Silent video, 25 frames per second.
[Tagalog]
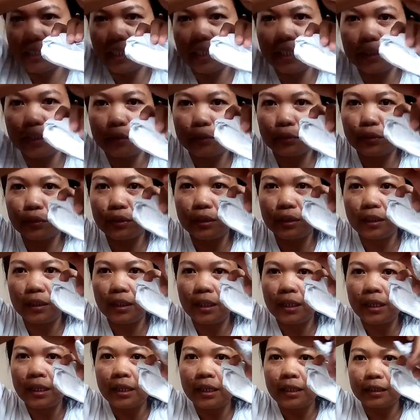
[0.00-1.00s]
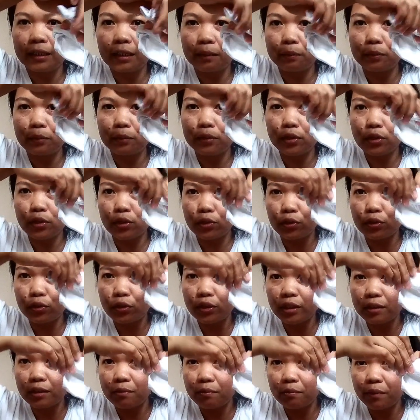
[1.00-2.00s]
sa likod. Tapos,
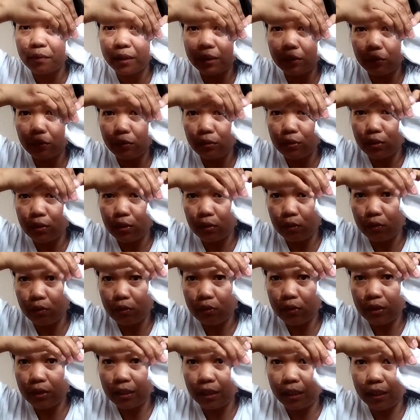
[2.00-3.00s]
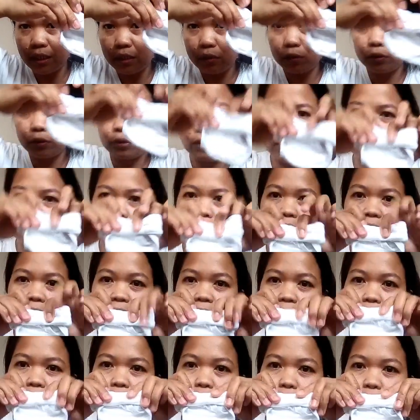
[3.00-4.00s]
turn it back also sa likod.
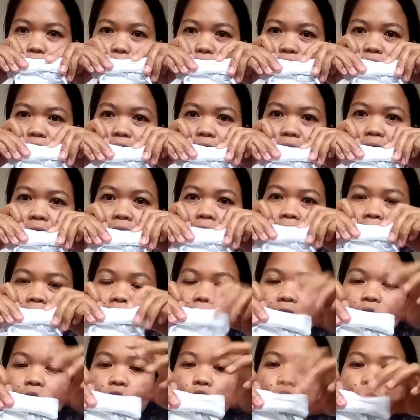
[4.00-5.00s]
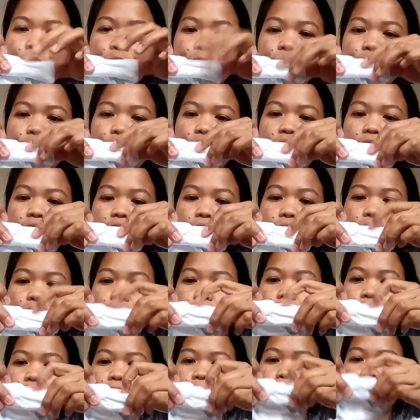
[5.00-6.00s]
Ayan po siya. Ito po yung
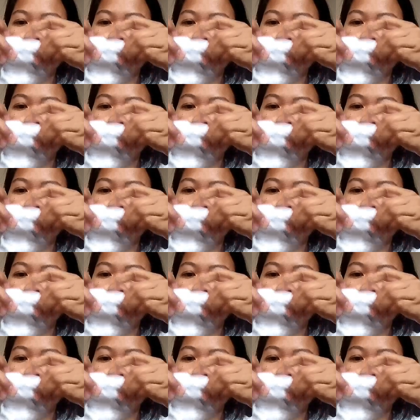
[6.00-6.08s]
likod.